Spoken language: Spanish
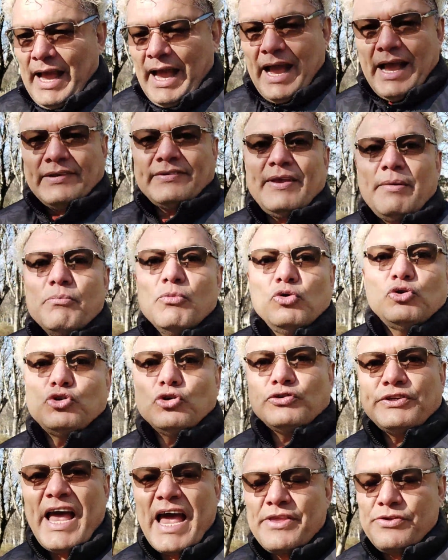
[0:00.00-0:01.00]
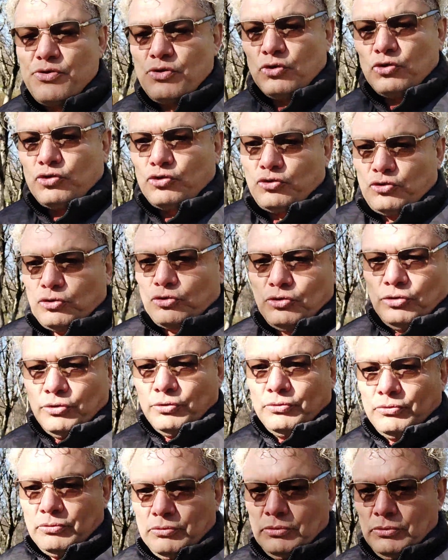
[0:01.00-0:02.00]
Hace muchos años,
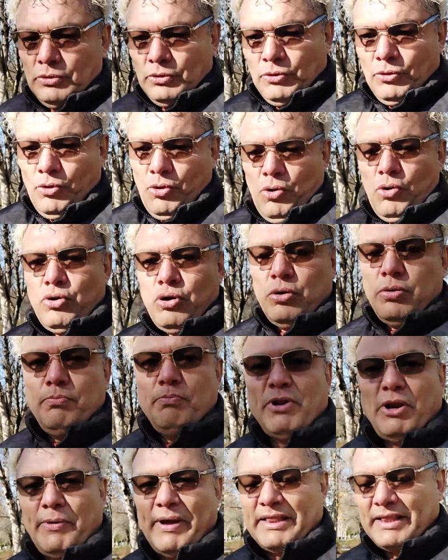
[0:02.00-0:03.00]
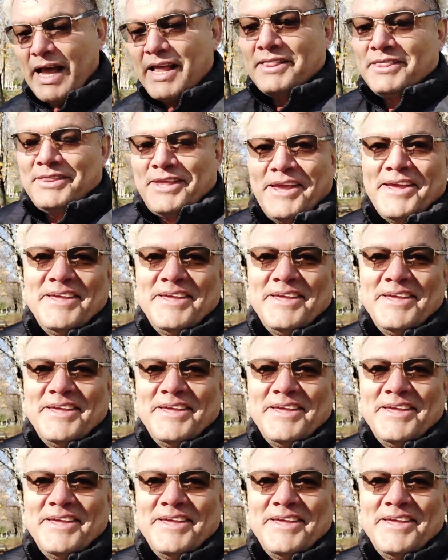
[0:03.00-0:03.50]
uh, pero bastante,